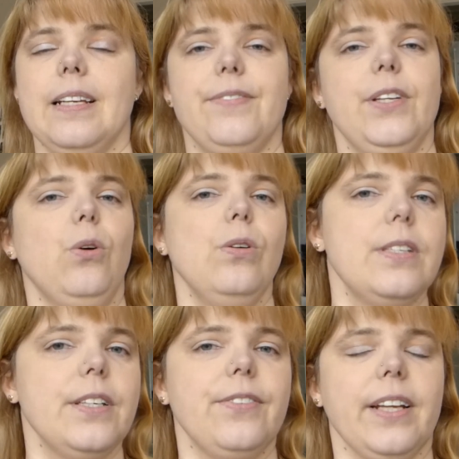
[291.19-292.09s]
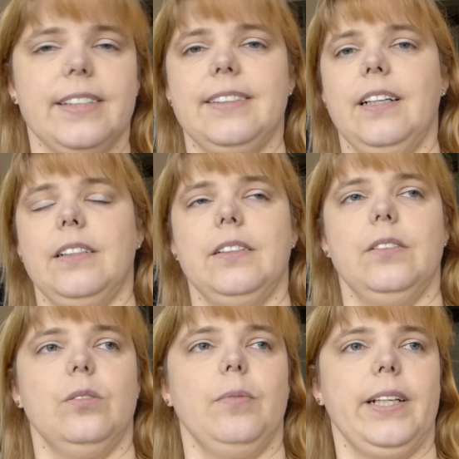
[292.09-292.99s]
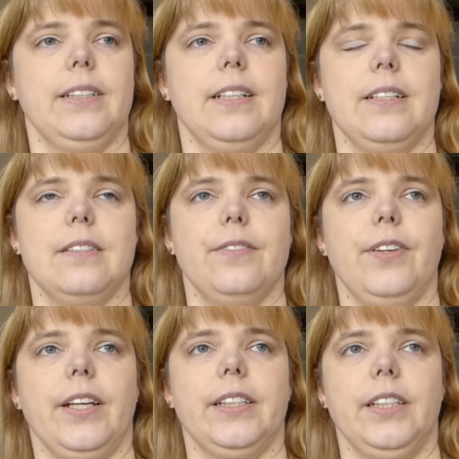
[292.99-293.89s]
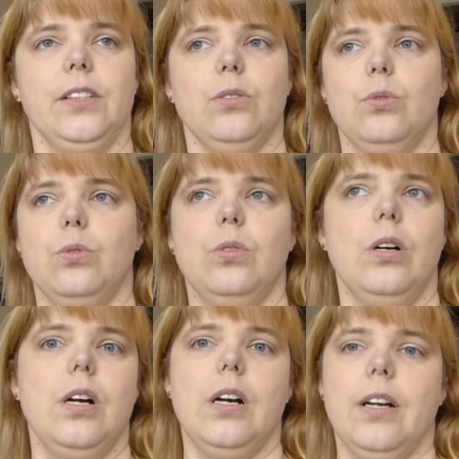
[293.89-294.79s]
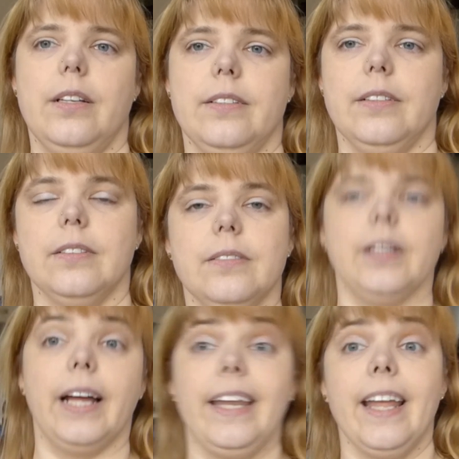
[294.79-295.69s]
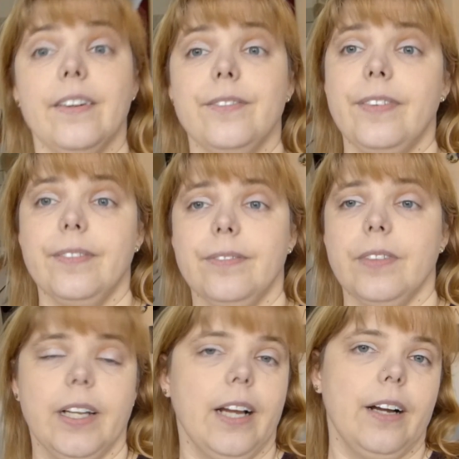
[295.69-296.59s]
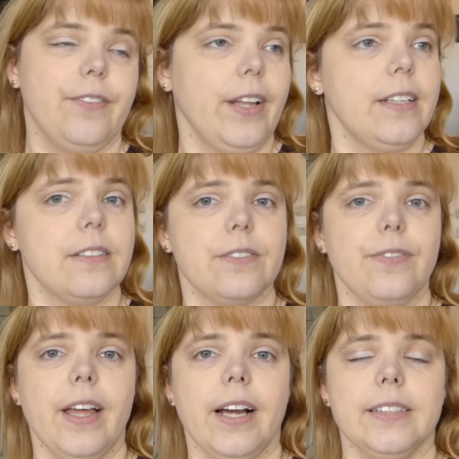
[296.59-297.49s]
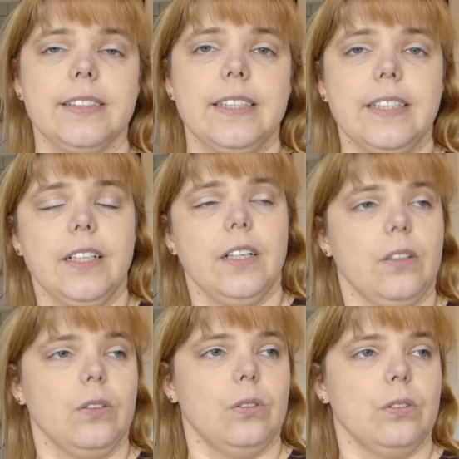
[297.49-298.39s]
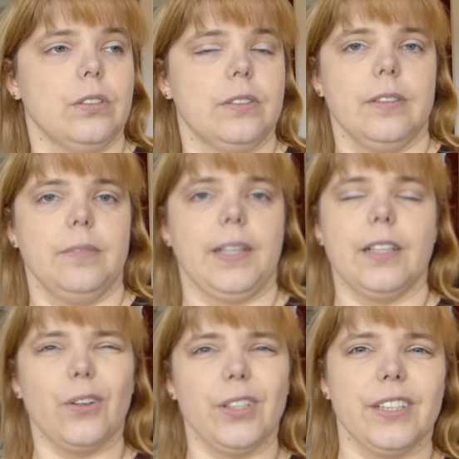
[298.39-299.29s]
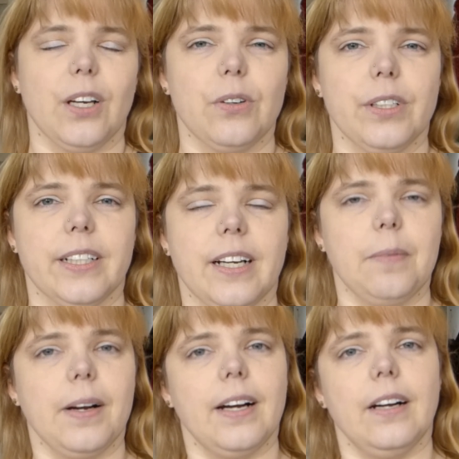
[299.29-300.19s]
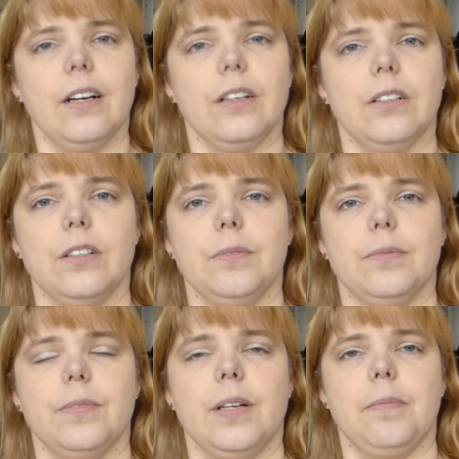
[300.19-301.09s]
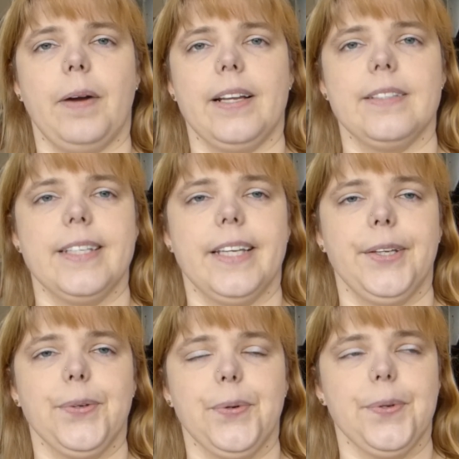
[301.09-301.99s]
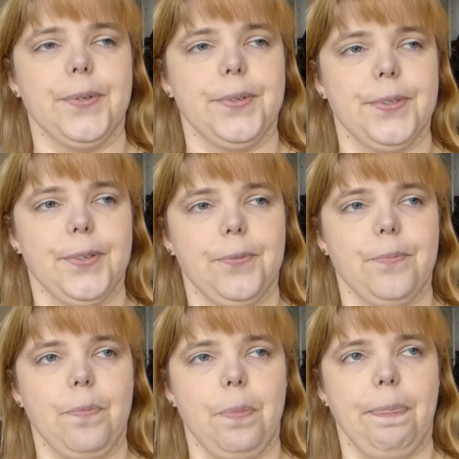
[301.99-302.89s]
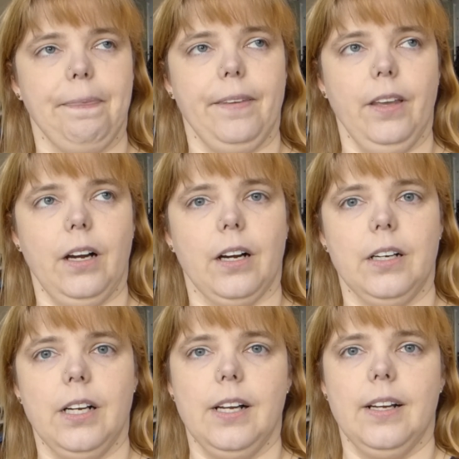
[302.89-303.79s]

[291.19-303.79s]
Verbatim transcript: es wiederholen sich vielleicht Sachen und manche Sachen sind vielleicht nicht so äh, ja, erwähnenswert. Und man hat auch nicht dauernd die Kamera ähm, bei sich. Und ähm, ja,